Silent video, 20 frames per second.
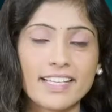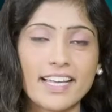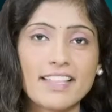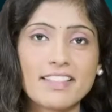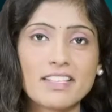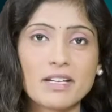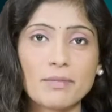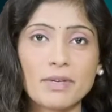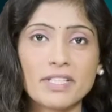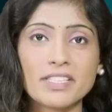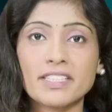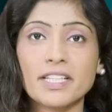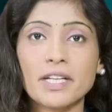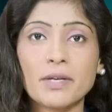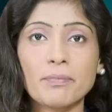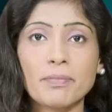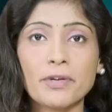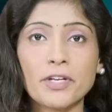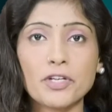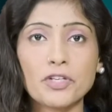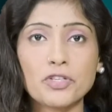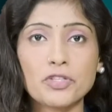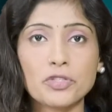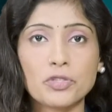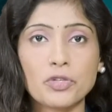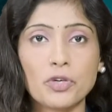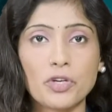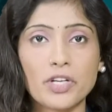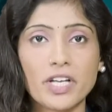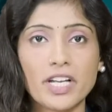కేంద్ర మంత్రి పీయూష్
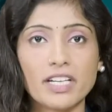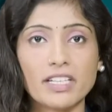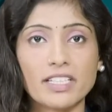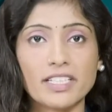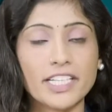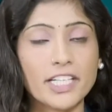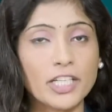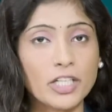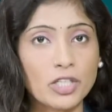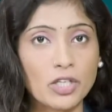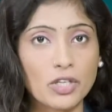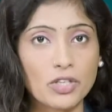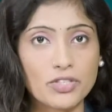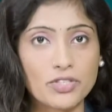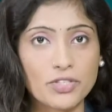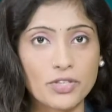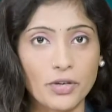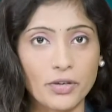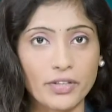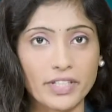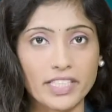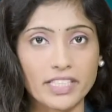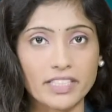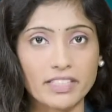గోయల్ ఇంట్లో చోరీ